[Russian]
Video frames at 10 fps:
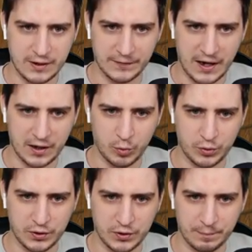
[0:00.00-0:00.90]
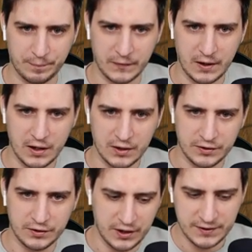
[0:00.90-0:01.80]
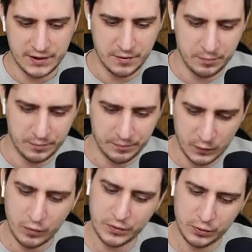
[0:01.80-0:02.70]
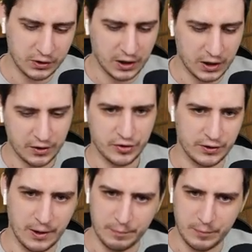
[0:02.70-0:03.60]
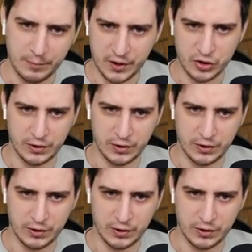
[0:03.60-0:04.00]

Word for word: Так и будет. 3,7. Ну, вот тут, конечно, да, подкачала